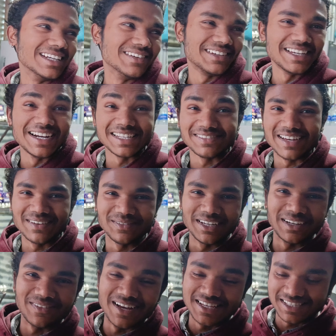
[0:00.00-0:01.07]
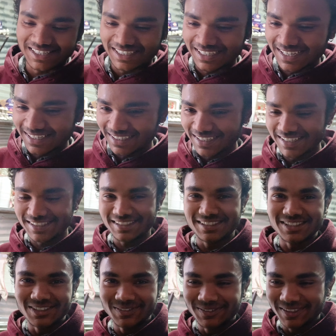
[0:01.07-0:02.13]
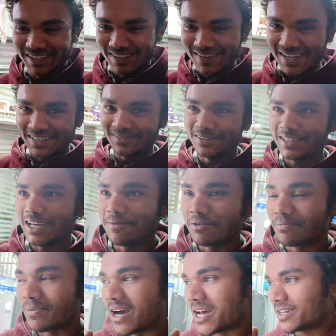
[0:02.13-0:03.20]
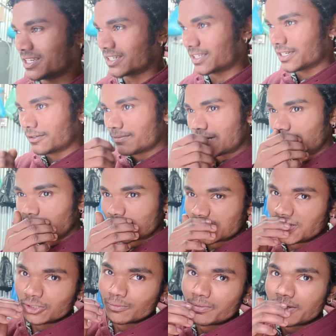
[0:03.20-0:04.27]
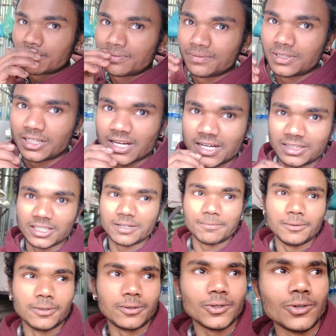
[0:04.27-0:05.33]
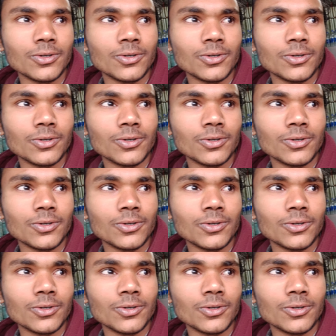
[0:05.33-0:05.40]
मतलब कि हर हर्षमैन ब्रेकफास्ट में खाना गए तो बनते बाद में अभी पहाड़ ढक गया ना बाद ढकने तो बर्फ भी दिखाते हैं आप लोग